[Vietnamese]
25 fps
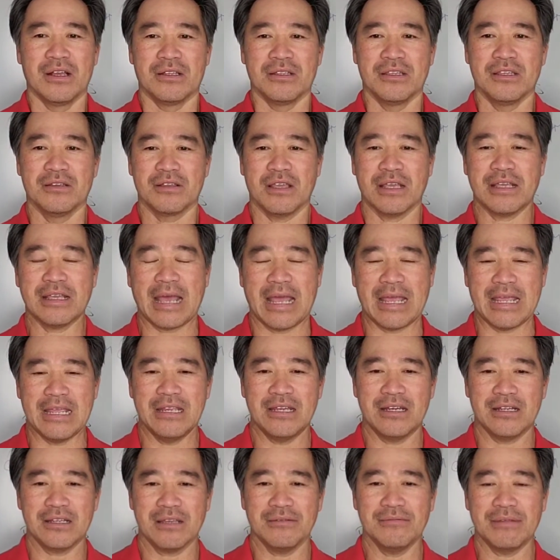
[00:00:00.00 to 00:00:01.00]
nhưng cái cây
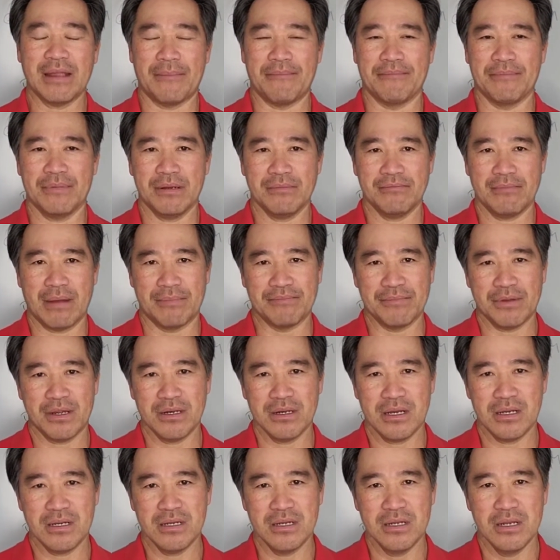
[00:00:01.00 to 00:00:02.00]
nó cái nằm mầm nó
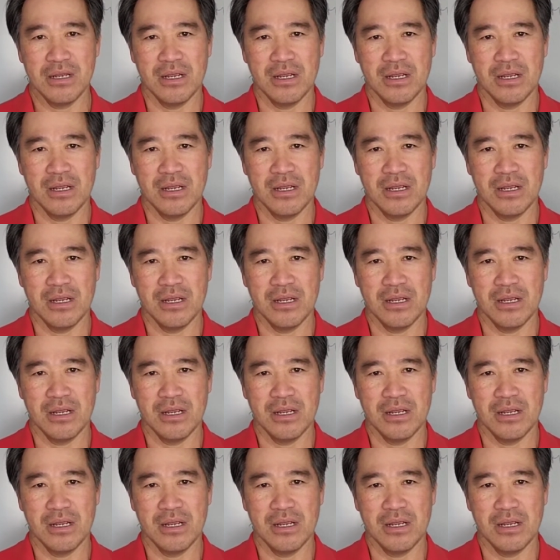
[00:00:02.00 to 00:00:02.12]
nó